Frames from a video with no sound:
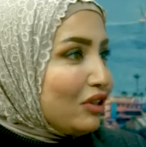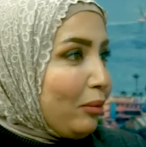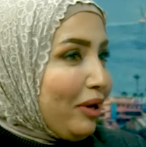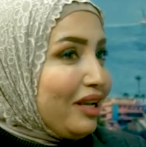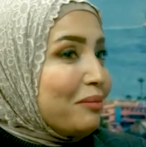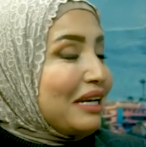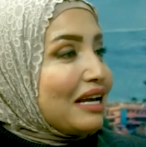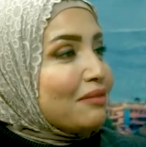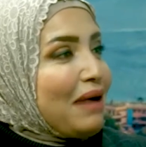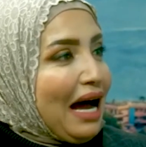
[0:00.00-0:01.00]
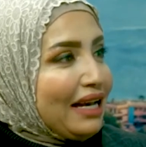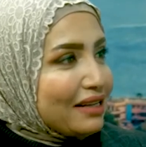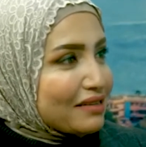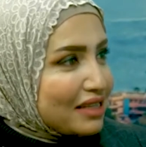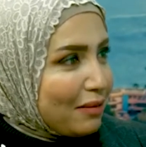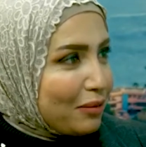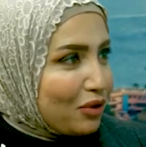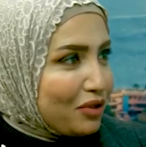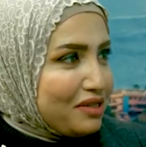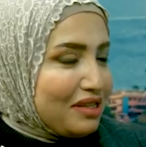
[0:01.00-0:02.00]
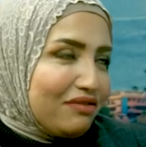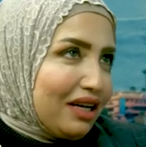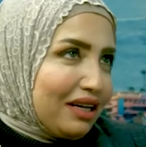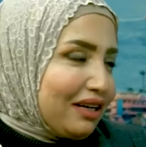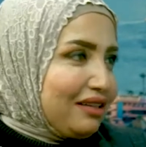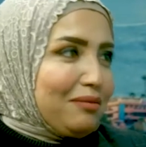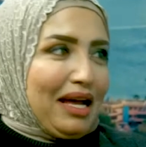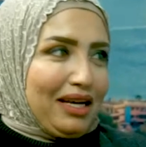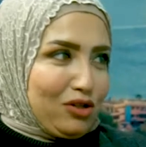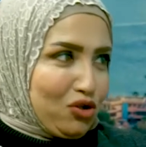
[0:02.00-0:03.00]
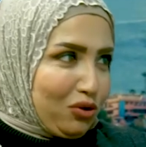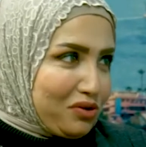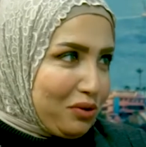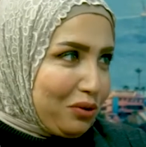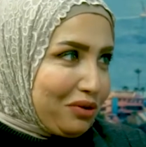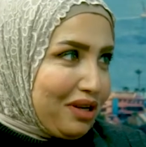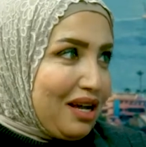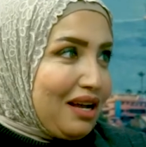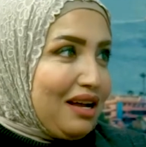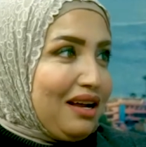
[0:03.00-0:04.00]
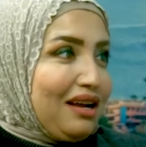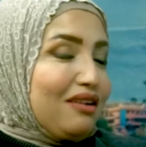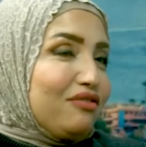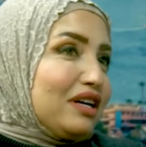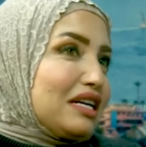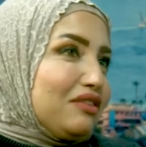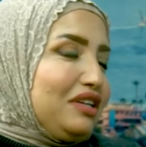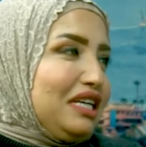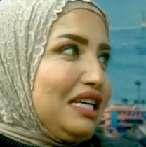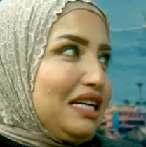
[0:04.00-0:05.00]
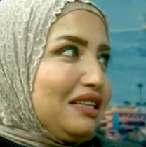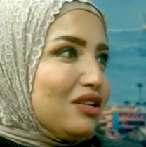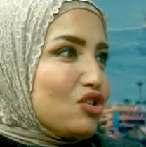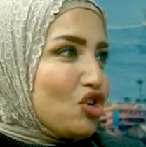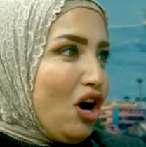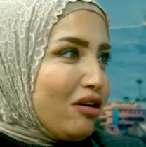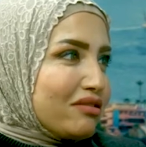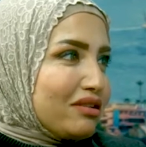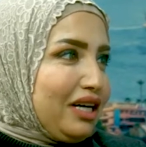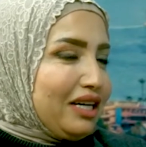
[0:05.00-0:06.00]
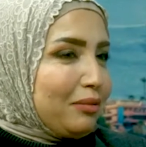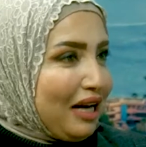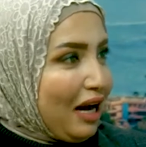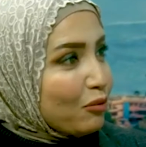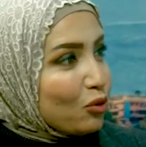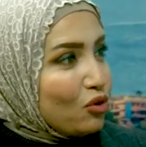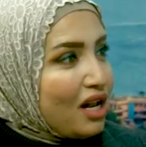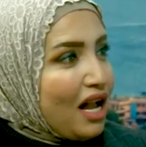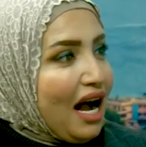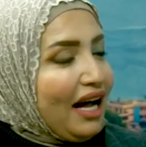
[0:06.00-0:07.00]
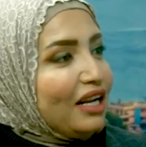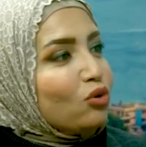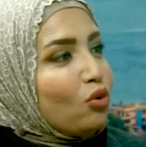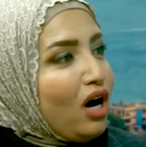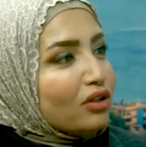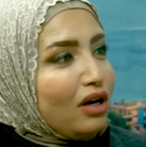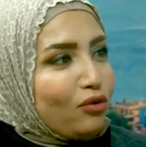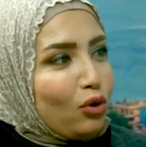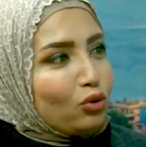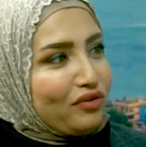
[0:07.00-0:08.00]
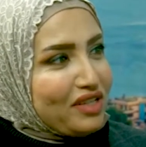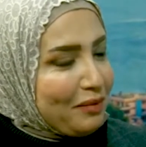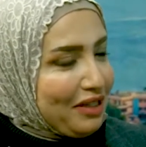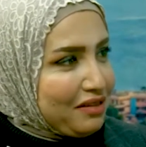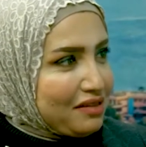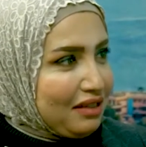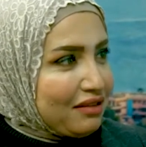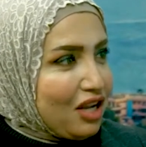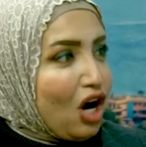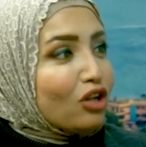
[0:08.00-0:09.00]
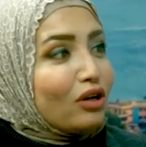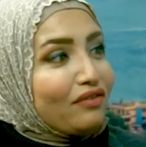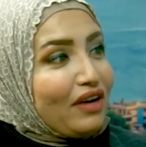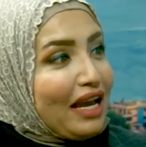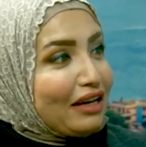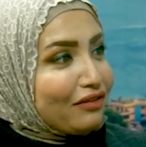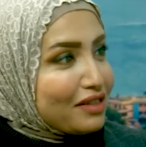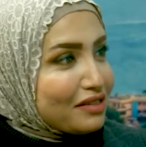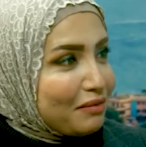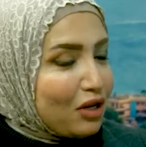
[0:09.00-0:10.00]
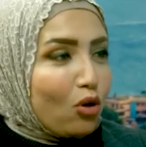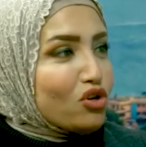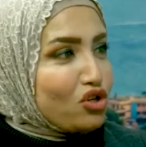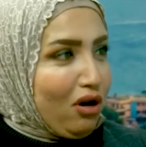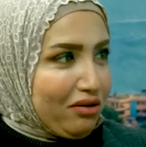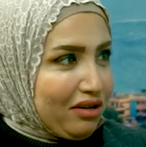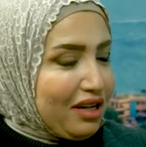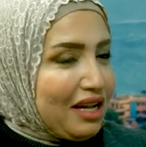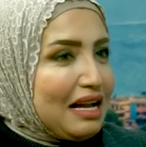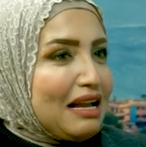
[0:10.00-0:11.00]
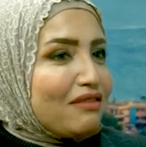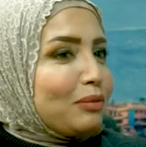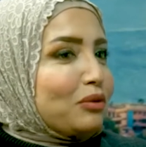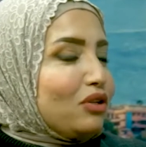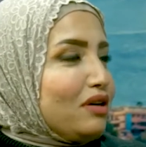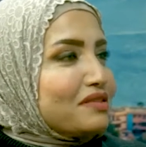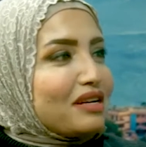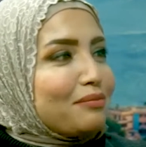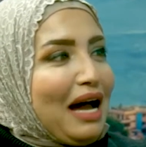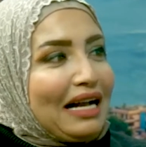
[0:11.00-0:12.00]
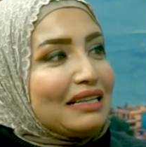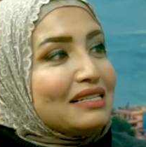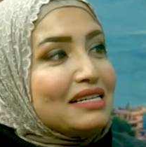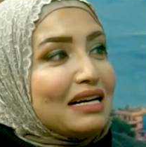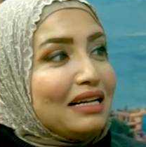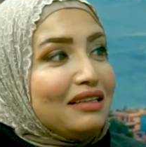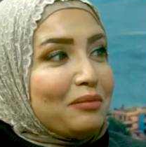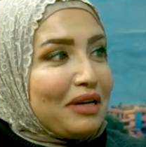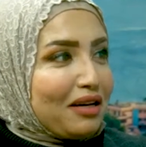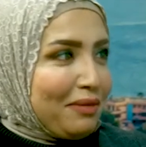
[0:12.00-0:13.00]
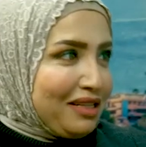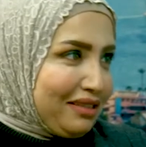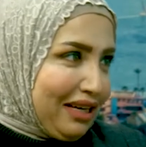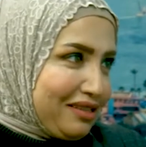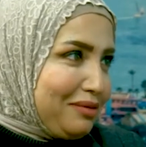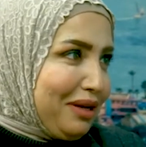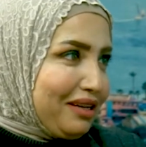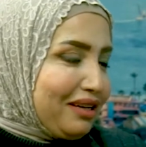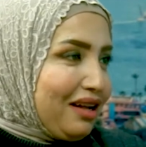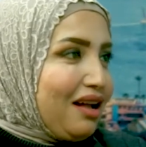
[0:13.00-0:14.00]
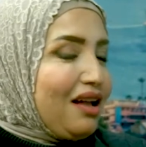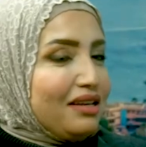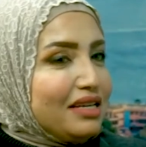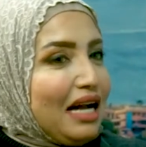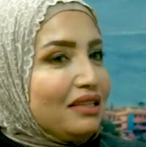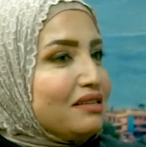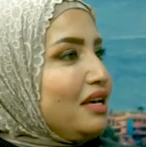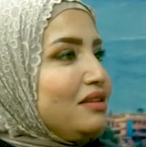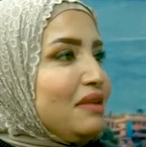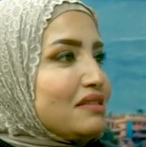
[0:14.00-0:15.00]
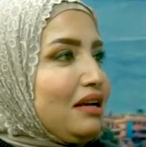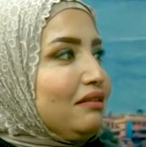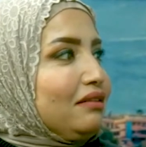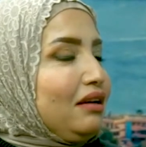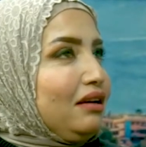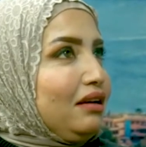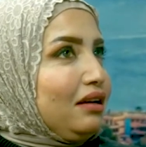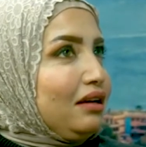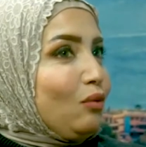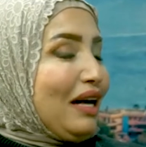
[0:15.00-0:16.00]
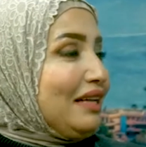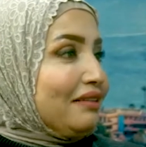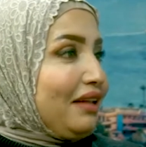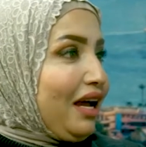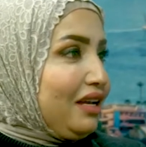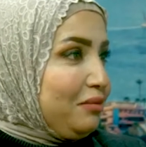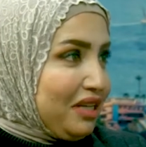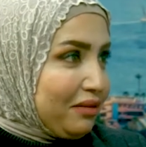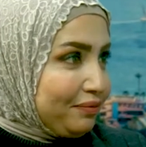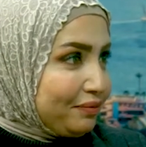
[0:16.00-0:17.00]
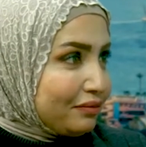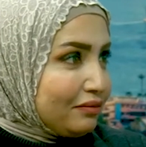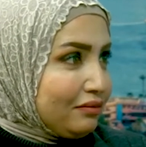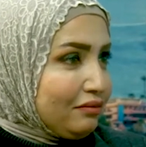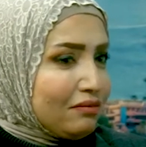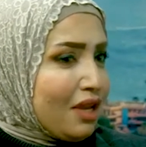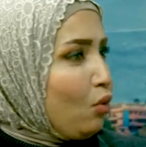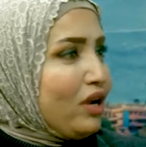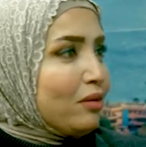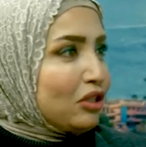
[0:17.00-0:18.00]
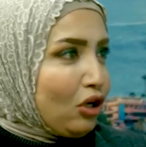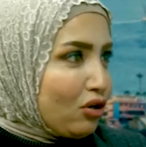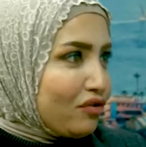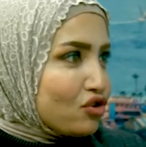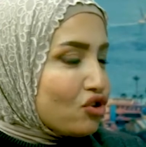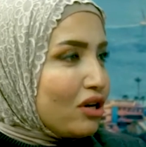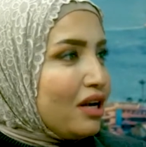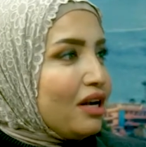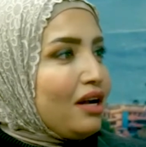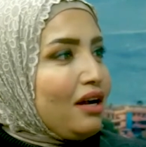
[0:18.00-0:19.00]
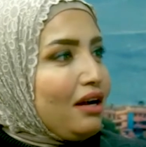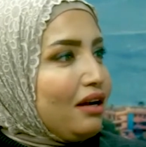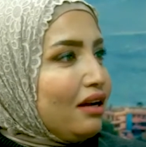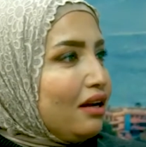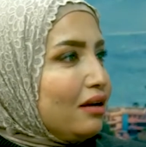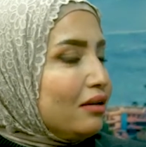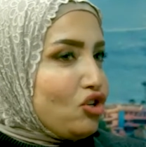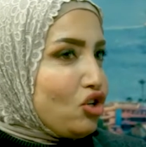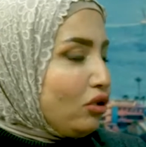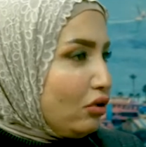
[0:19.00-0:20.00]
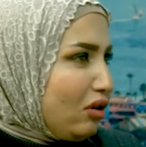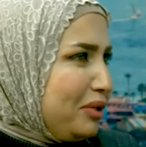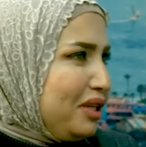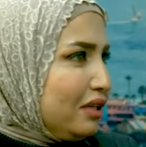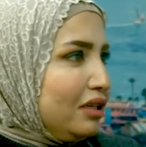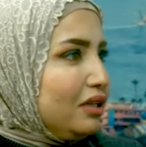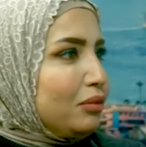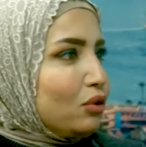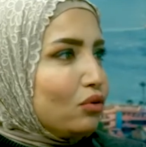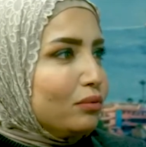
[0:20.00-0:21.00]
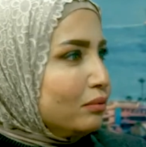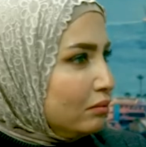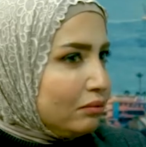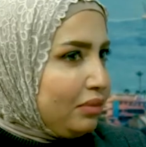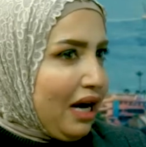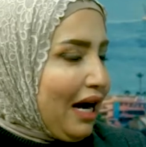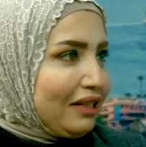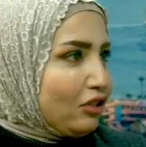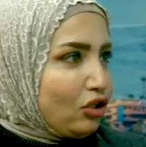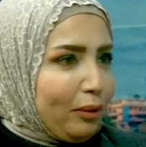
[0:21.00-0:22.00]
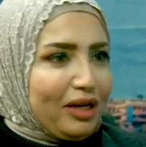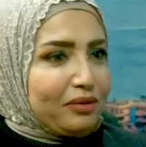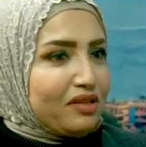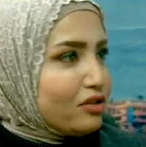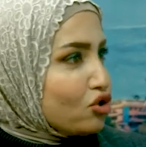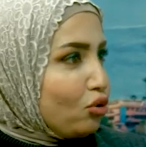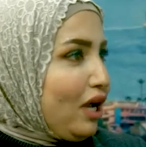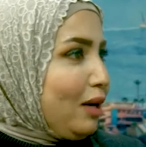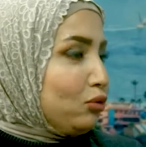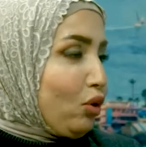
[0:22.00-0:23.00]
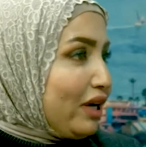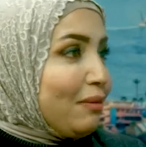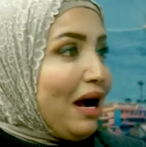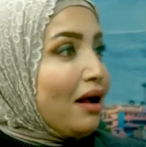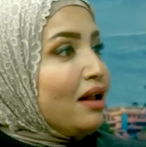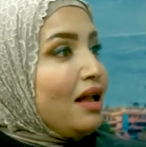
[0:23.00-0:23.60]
طبيعيه من غير ما اعالج السبب الرئيسي فانا كده ما عالجتش التساقط ايوه الفكره فيه ان الشعر احنا بنعامله على انه اضعف عضو في جسم الانسان م. اضعف حاجه في جسمك هو شعرك م. فبتتاثر بحاجات كتيره جدا من غير ما انت تاخدي بالك يعني سي مثلا آه، واحده عندها انيميا وهي ما تعرفش آه، نشاطها طبيعي بتقوم بحياتها طبيعيه بتنزل شغلها بتروح جامعه